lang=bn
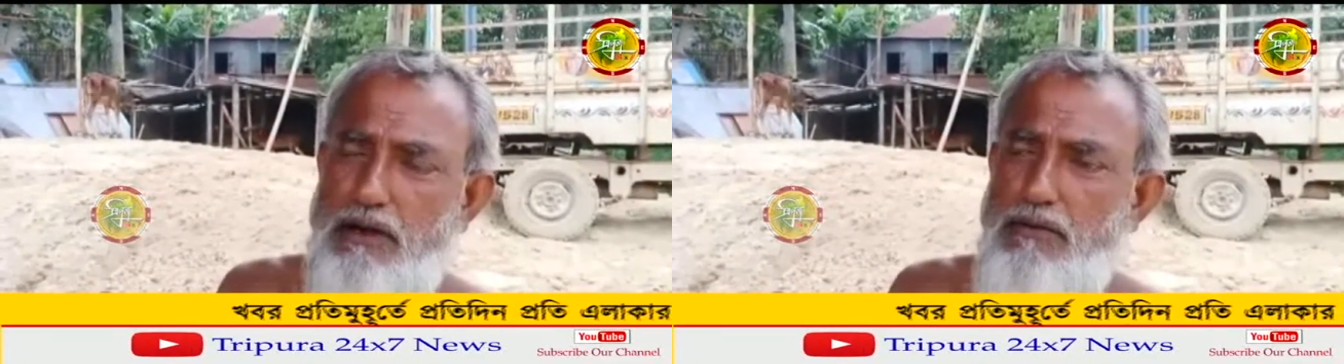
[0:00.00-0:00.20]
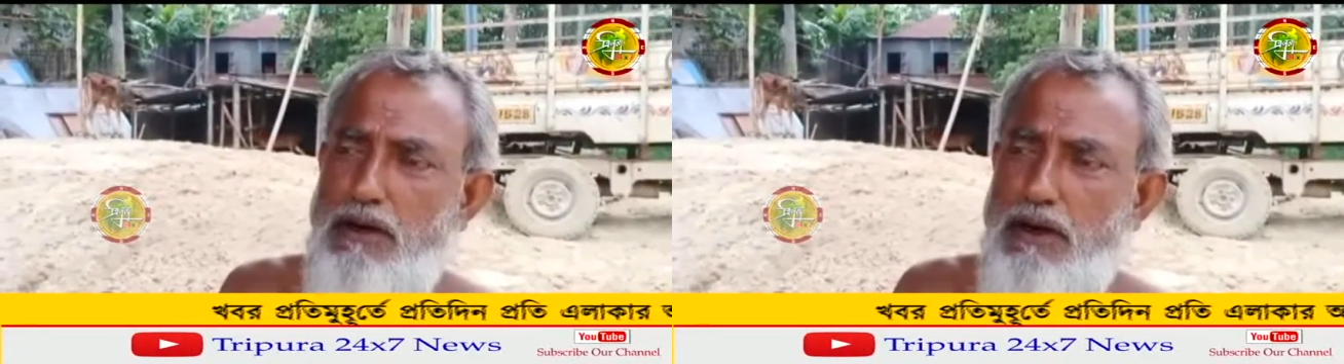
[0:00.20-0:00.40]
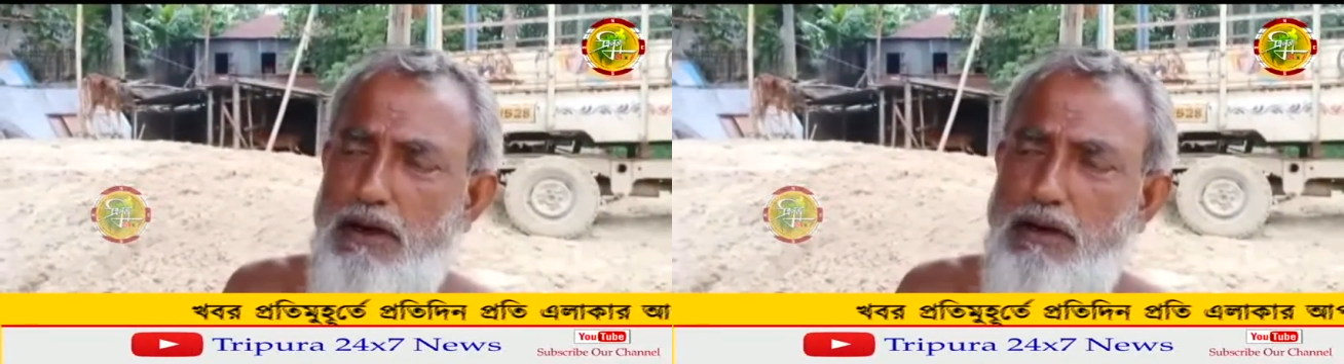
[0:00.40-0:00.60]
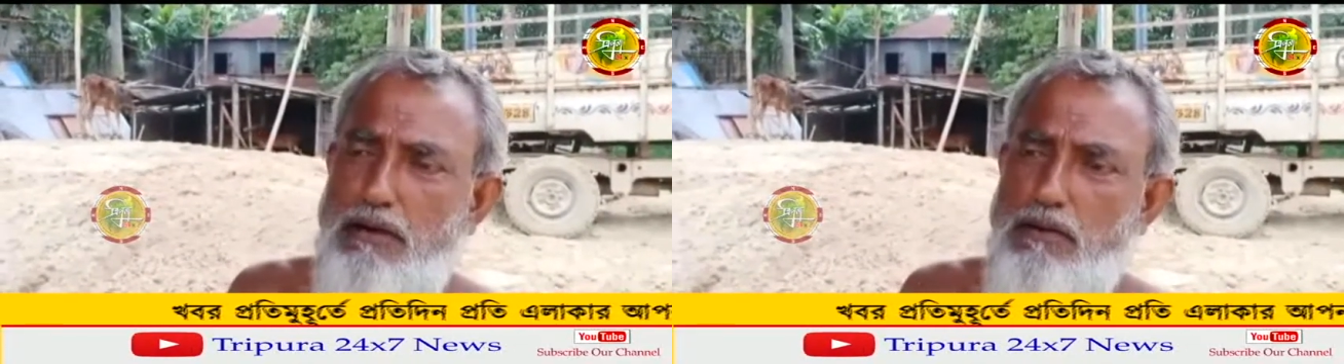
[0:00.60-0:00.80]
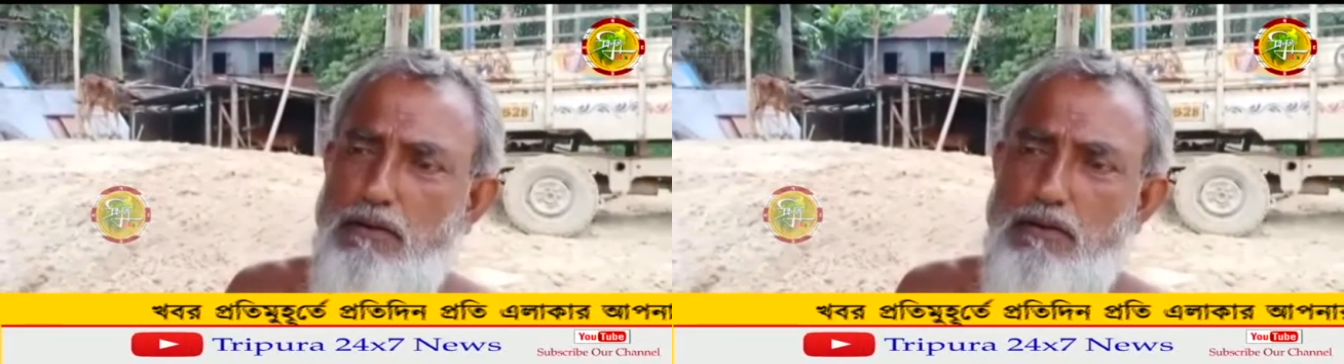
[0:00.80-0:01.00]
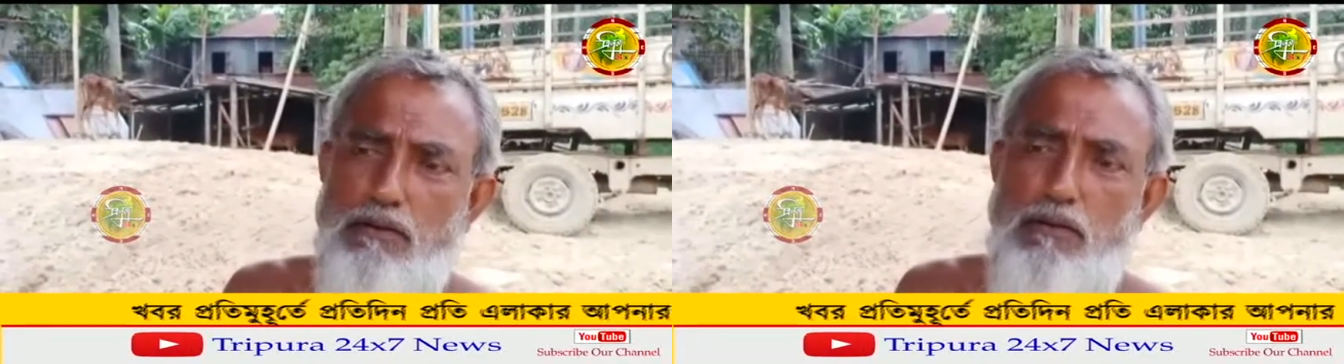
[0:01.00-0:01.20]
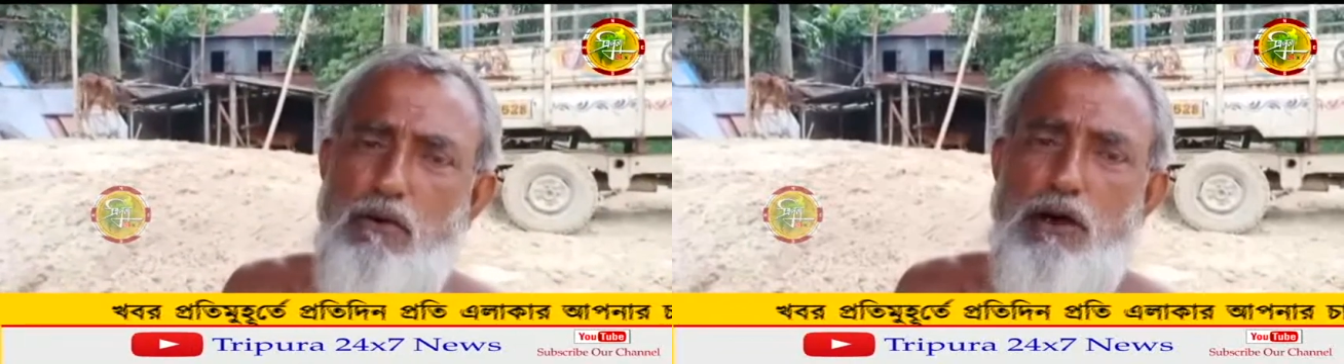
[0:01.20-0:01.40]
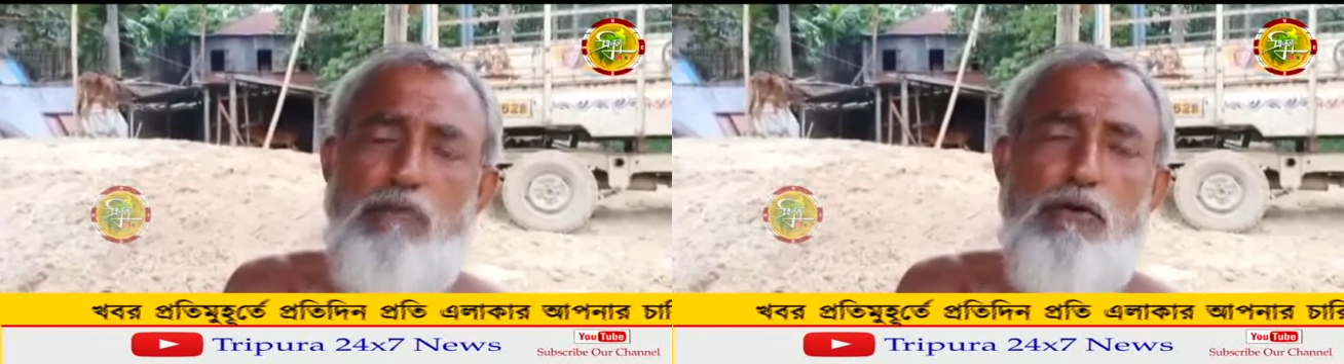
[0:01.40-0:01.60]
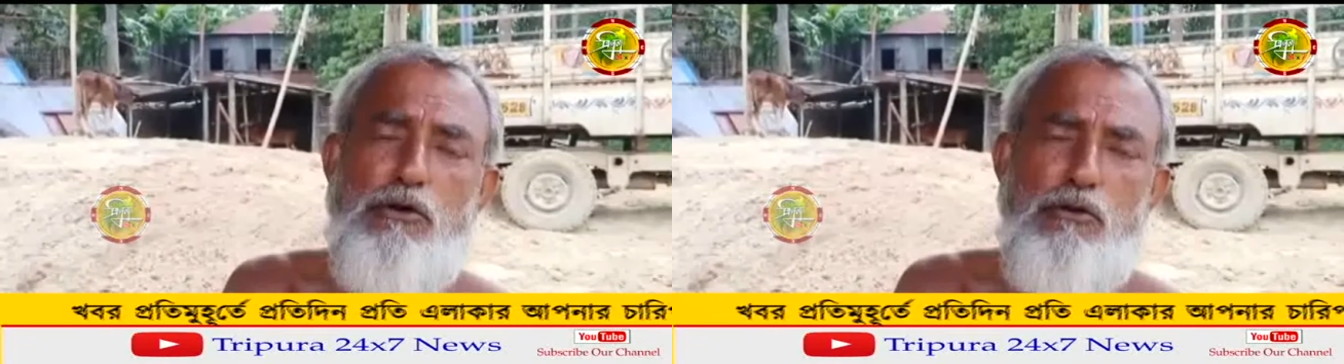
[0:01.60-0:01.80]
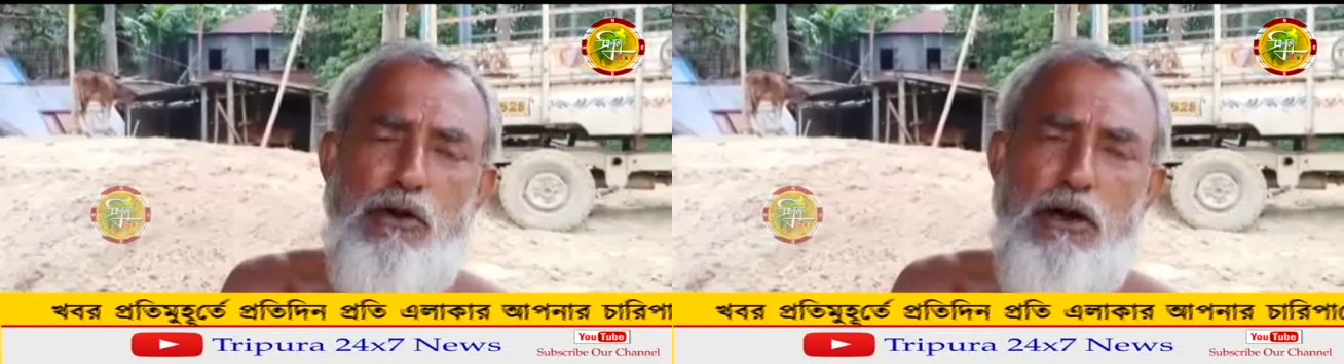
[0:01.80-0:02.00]
এরপরে কয়েক
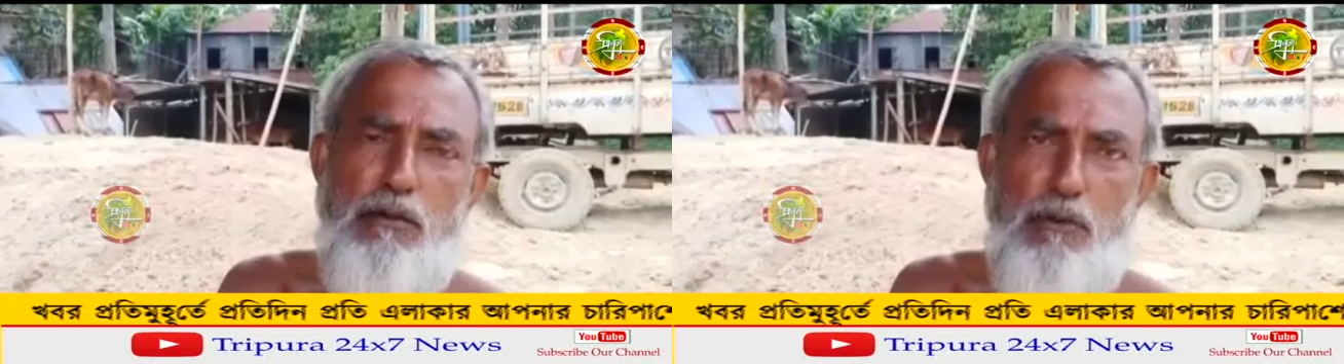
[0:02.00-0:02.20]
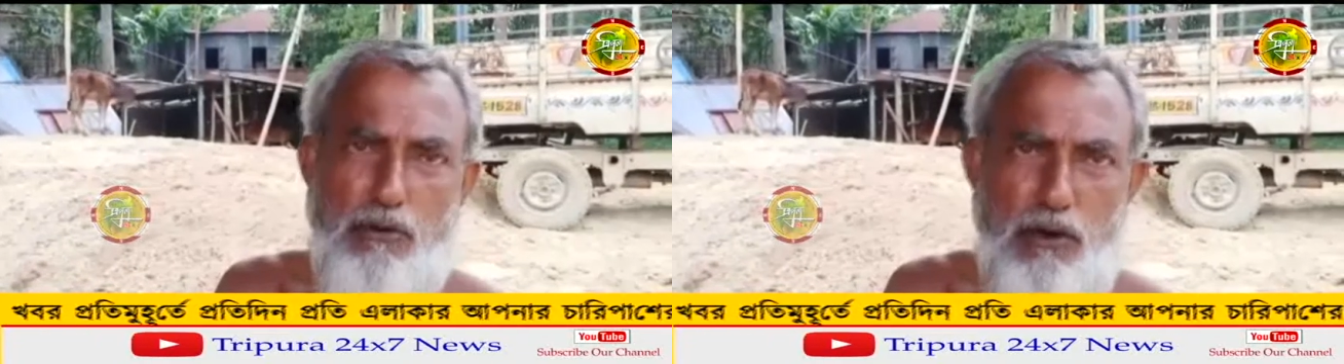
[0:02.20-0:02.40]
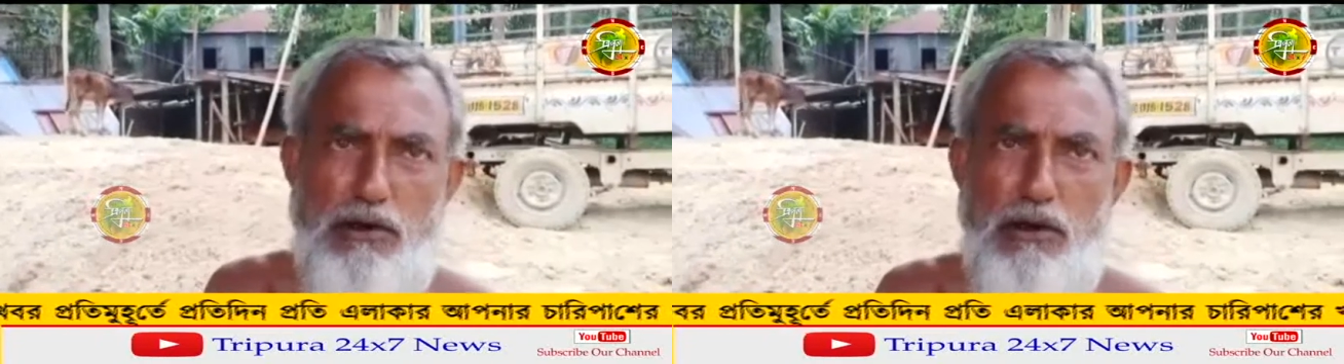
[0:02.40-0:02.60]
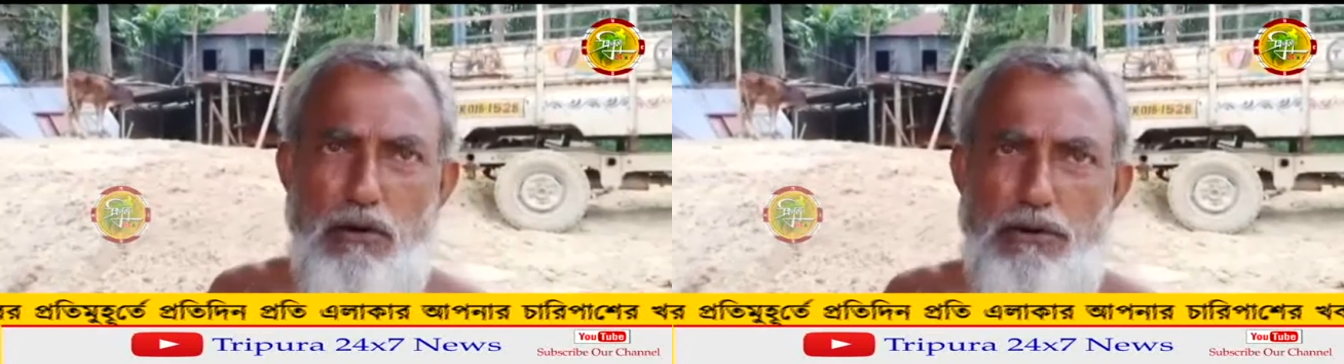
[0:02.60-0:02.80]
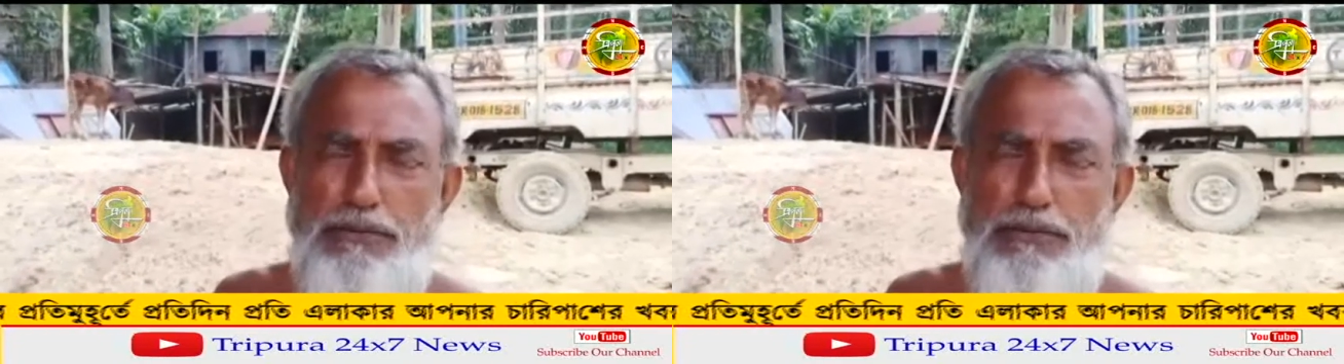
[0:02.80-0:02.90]
বছর ধরে এটা বদ্ধ আসিল